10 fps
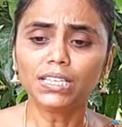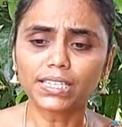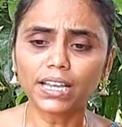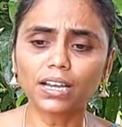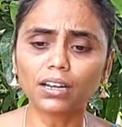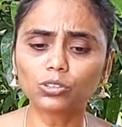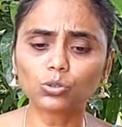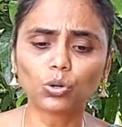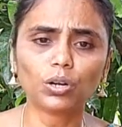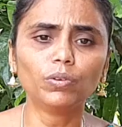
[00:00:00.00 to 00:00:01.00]
செங்கல
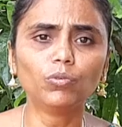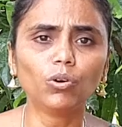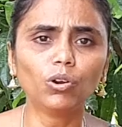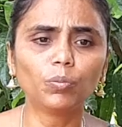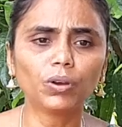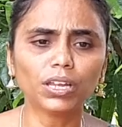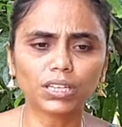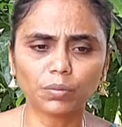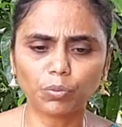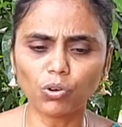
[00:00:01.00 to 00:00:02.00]
துழவு போல் போய்
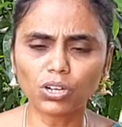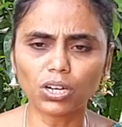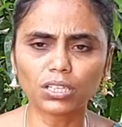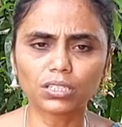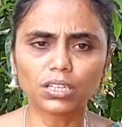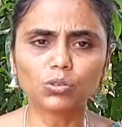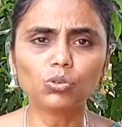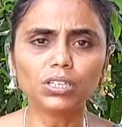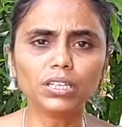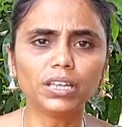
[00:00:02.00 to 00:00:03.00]
அந்த போர்க்களத்தில்
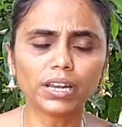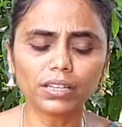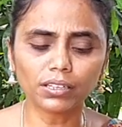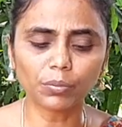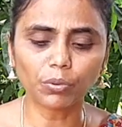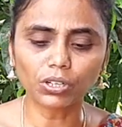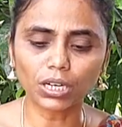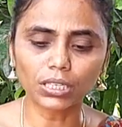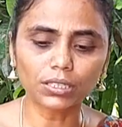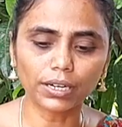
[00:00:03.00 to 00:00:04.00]
குருதி நிறைந்த அந்த
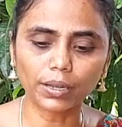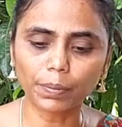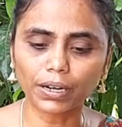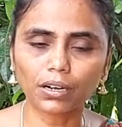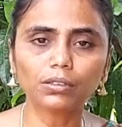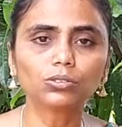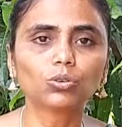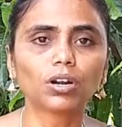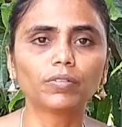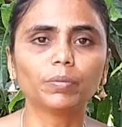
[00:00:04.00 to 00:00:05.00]
போர்க்களத்தில் என்ன பண்ணுறாங்க
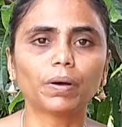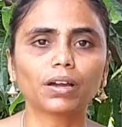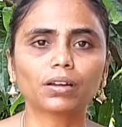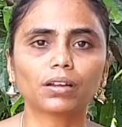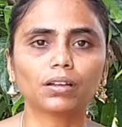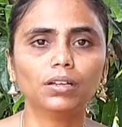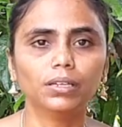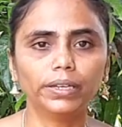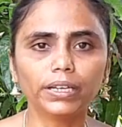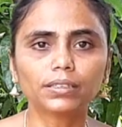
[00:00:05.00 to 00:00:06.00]
துழவி பார்க்குறாங்க
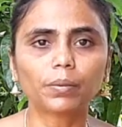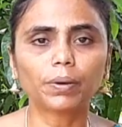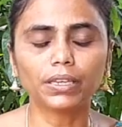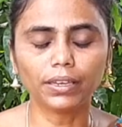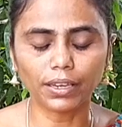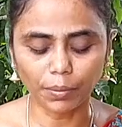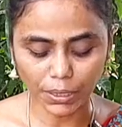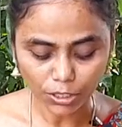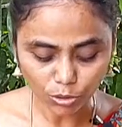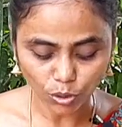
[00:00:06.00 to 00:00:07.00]
எங்கே தான் பையன்
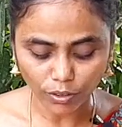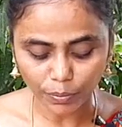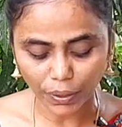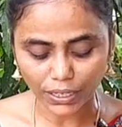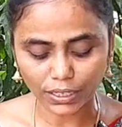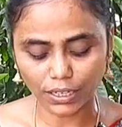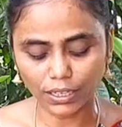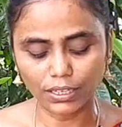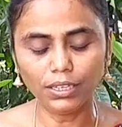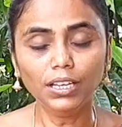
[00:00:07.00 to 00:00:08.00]
அப்படின்னு துழவி பார்க்குறாங்க